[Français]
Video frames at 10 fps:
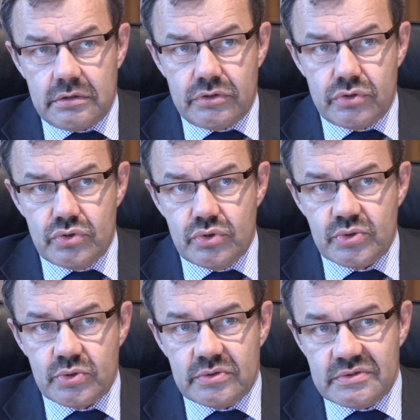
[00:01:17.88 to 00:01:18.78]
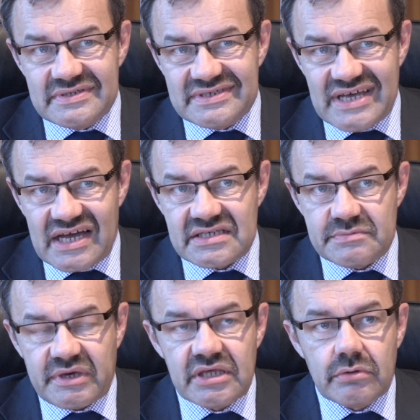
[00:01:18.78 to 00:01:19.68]
nos axes
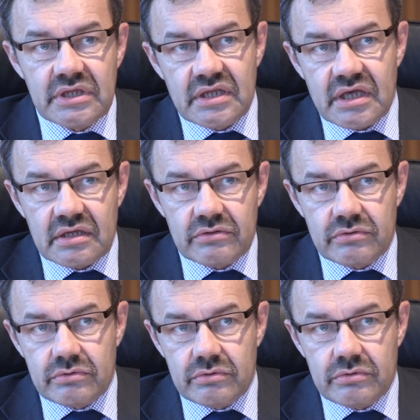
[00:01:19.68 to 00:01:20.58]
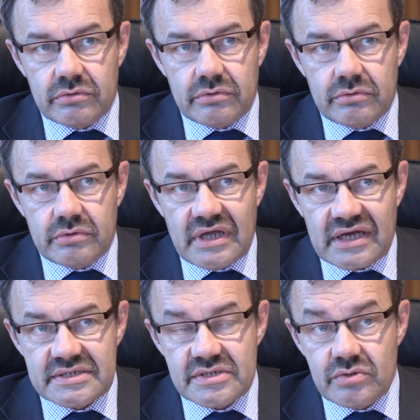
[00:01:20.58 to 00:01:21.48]
prioritaires
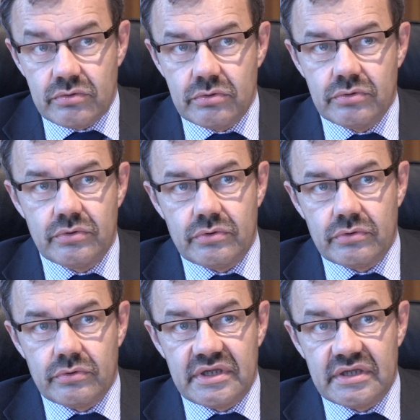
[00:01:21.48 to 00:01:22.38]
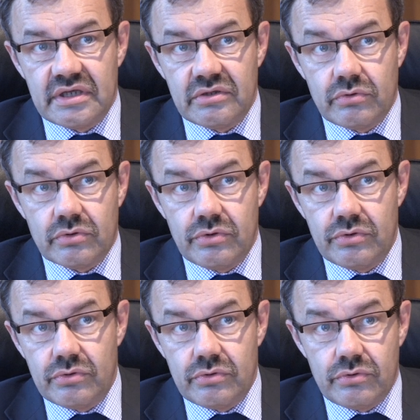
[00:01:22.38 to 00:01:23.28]
d'action ont été donc
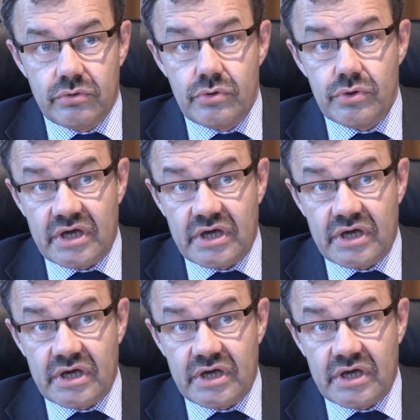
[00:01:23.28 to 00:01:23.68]
le,